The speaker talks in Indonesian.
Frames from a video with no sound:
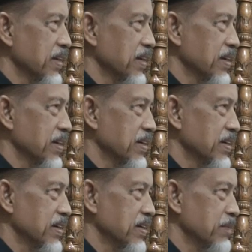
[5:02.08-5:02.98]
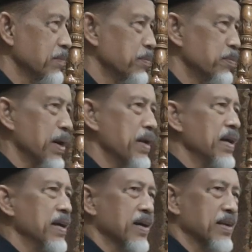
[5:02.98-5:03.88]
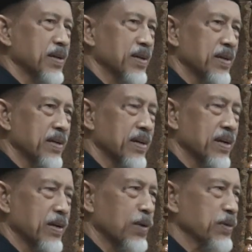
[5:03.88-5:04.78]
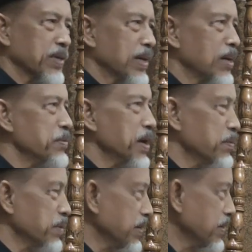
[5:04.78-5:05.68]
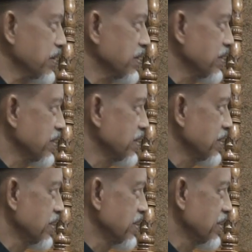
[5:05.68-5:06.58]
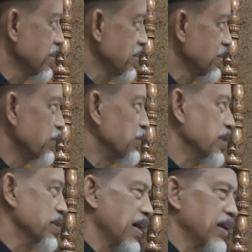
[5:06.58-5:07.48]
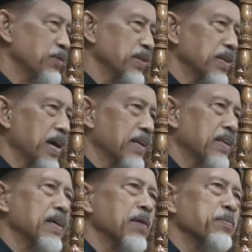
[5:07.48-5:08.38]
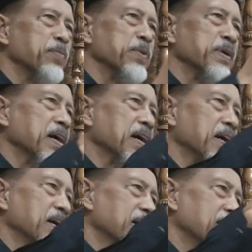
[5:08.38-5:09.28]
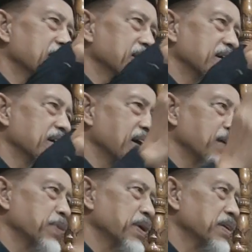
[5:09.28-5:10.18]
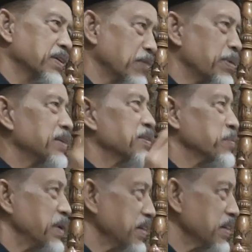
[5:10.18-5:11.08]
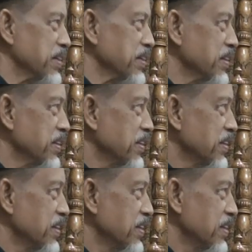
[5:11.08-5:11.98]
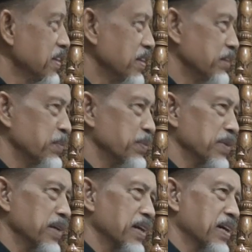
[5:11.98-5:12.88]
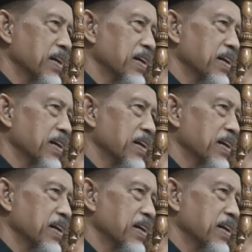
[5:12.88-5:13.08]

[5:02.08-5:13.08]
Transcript: ya mana rute yang lebih aman? tentu kita harus hindari yang punya apa tebing-tebing punya